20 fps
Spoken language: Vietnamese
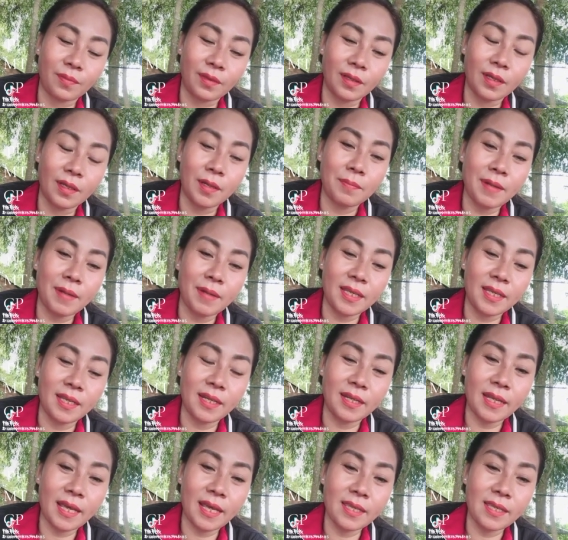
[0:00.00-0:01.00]
hôm nay chị
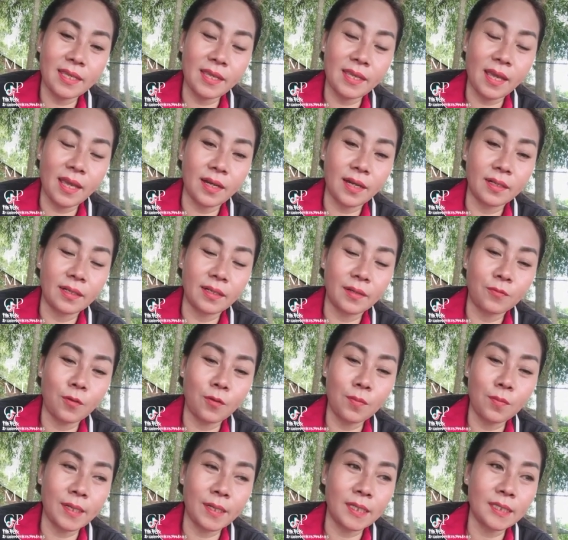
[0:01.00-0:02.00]
lên đây chị nhờ
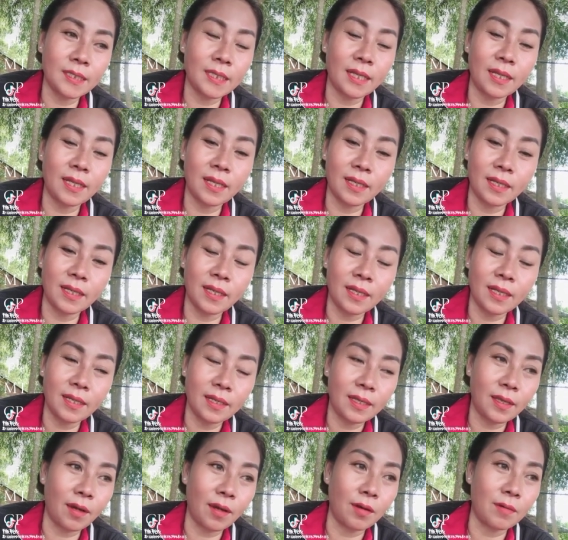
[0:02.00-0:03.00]
phúc ở tây ninh đó
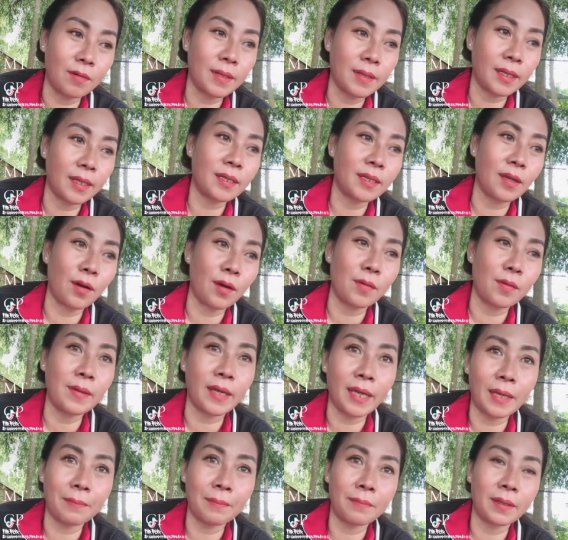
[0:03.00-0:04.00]
chỗ mà cái chỗ mà
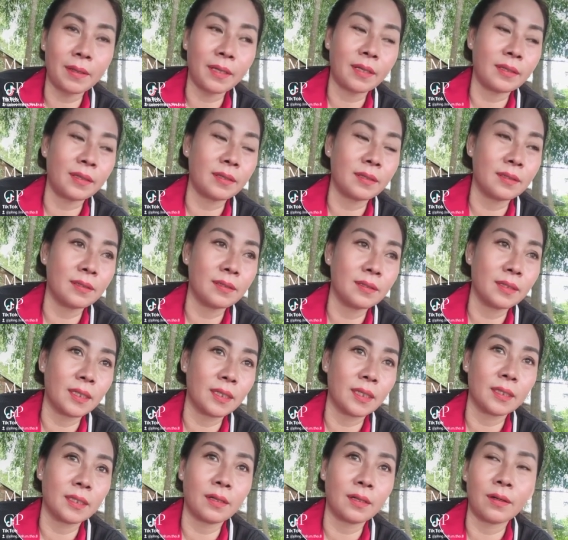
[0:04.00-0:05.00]
em à, thường
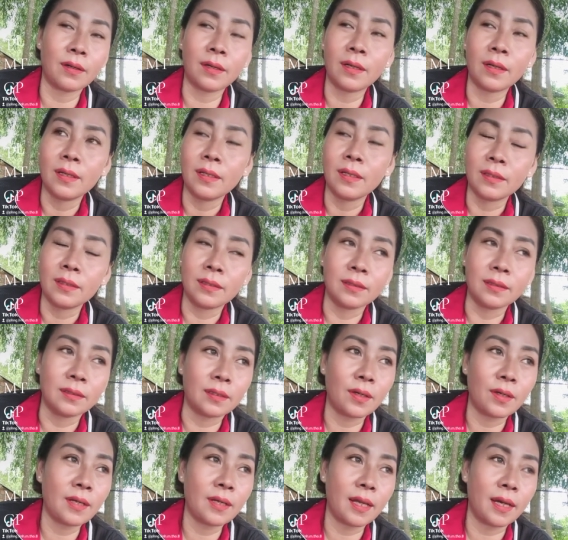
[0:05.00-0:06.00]
à, nò thường
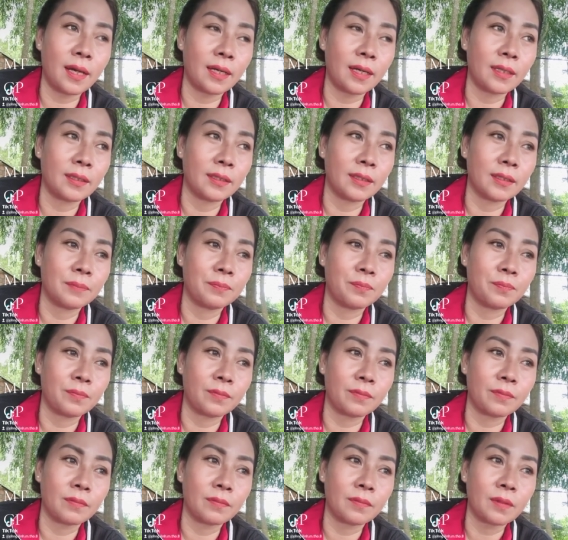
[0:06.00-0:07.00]
nói là
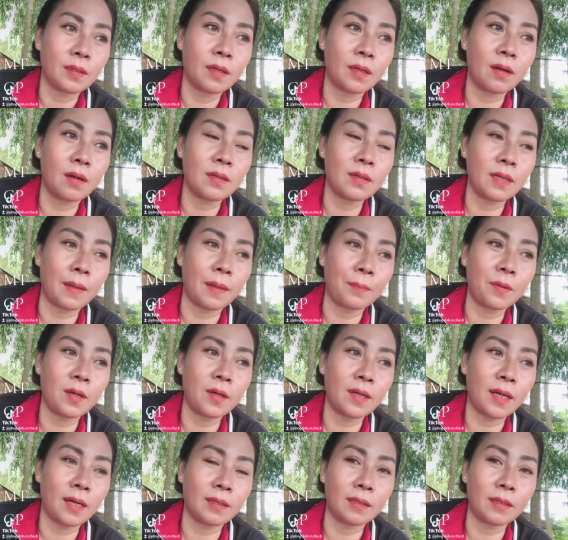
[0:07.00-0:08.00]
có gặp khó
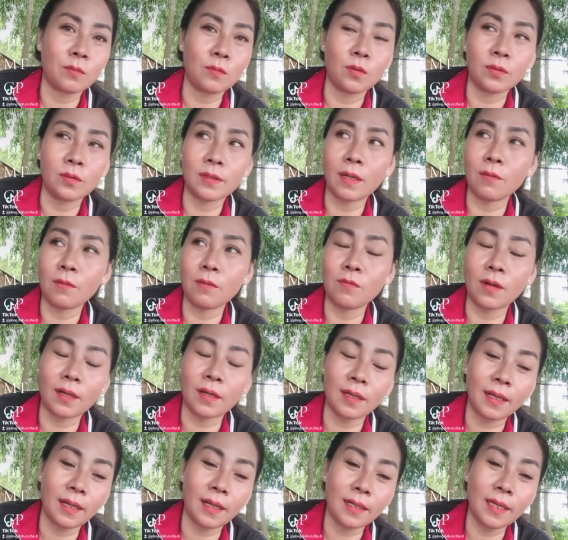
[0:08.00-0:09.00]
khăn trong cuộc sống hoặc
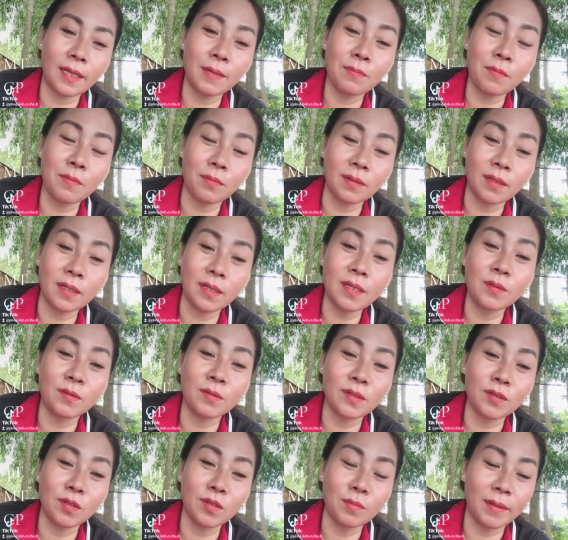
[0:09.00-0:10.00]
là kiếm một nửa yêu
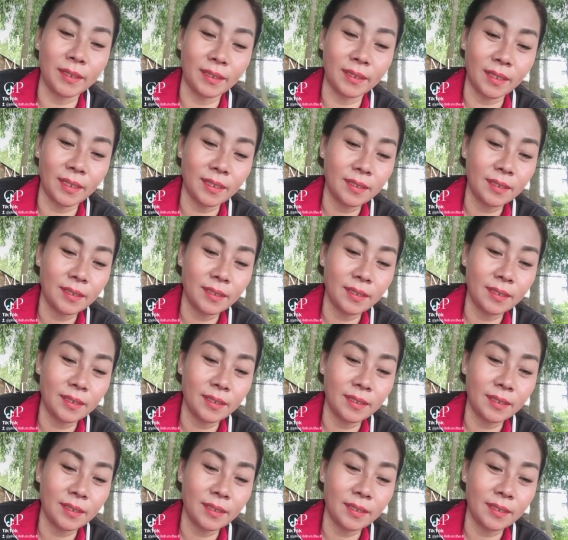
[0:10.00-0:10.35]
thương của mình đó